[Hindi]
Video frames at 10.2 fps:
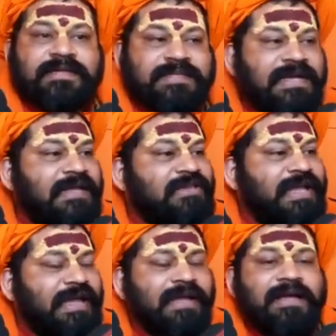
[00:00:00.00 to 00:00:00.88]
इसके
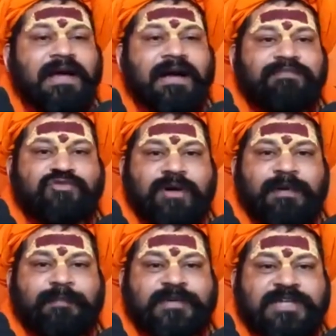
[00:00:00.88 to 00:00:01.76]
नाते हम
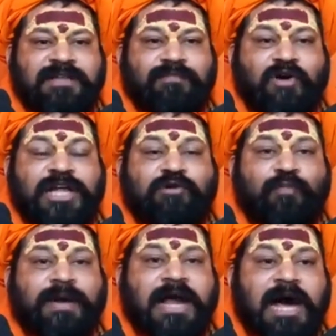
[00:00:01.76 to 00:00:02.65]
स्वामी प्रसाद मौर्य के
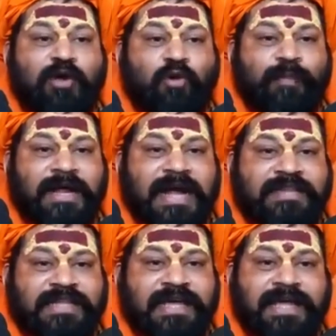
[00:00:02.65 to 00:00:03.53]
ऊपर आरोप
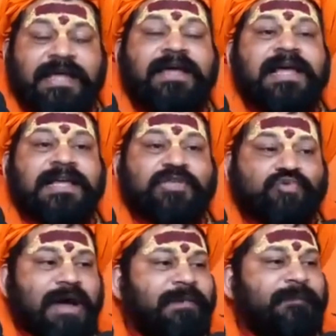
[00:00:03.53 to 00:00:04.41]
लगाते हैं कि
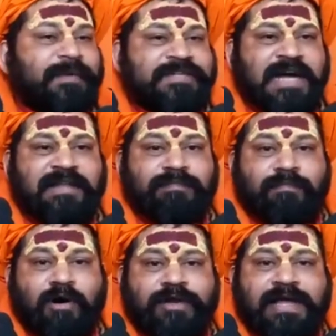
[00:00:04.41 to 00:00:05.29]
स्वामी प्रसाद
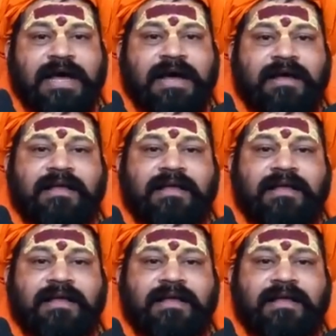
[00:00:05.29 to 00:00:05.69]
मौर्य